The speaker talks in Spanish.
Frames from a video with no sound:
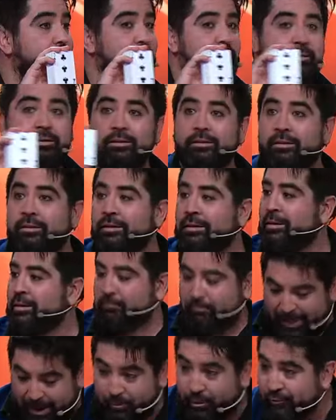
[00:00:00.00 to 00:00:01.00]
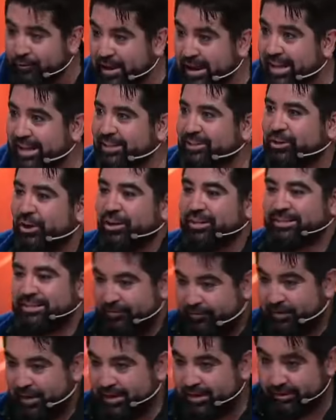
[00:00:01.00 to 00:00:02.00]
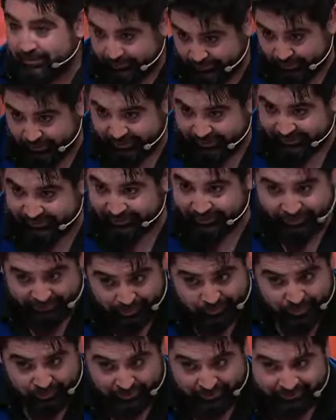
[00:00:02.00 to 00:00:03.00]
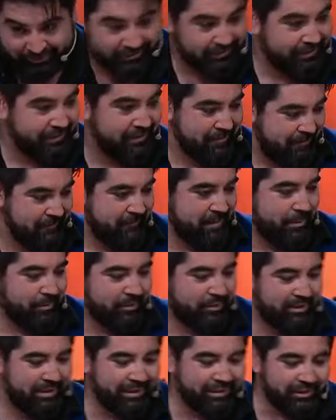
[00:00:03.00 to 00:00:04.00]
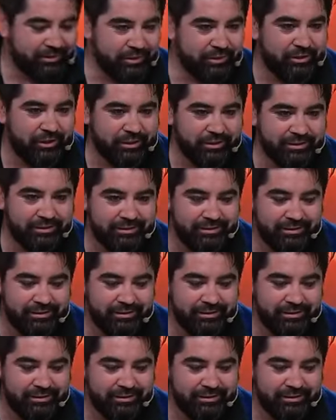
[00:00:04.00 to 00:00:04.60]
No. Vamos bien entonces, bien. Lo, dijiste- lo hiciste muy bien. Vamos, siguiente instrucción.